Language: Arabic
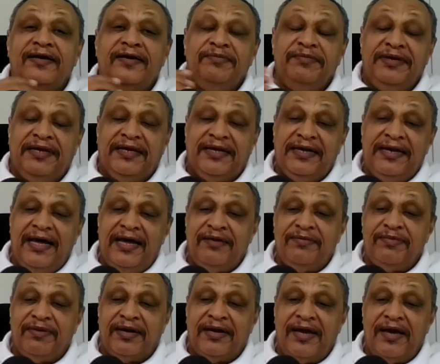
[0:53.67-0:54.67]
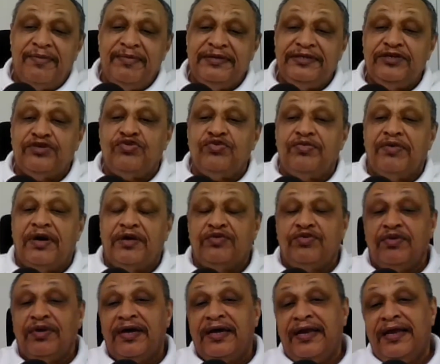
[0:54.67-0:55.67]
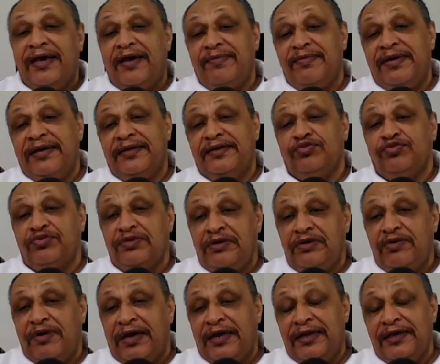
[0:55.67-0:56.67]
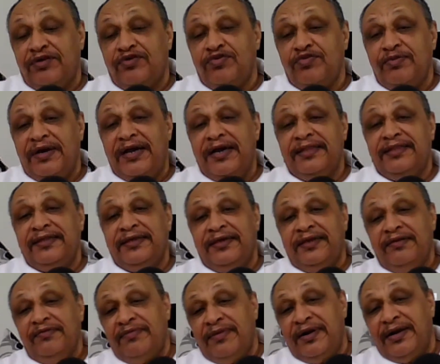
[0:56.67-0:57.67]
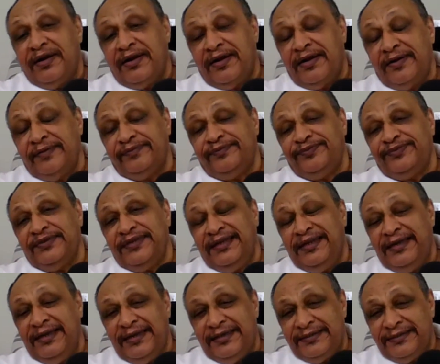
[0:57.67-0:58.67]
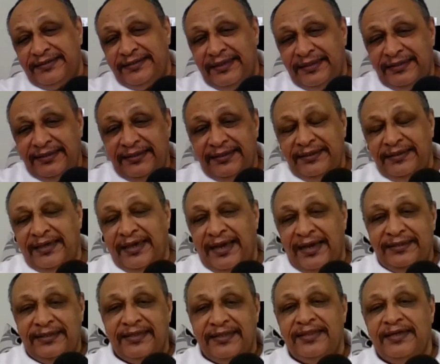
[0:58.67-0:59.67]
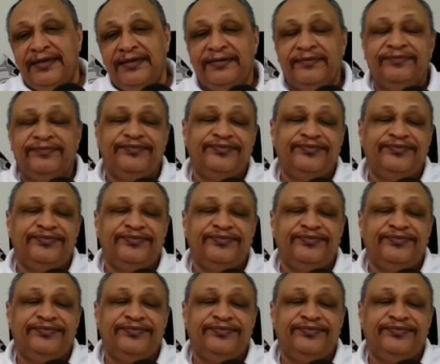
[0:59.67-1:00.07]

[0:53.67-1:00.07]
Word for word: من خلال برنامجكم رأي الغلابة نطل عليكم هذه المرة لنستدعي حدثا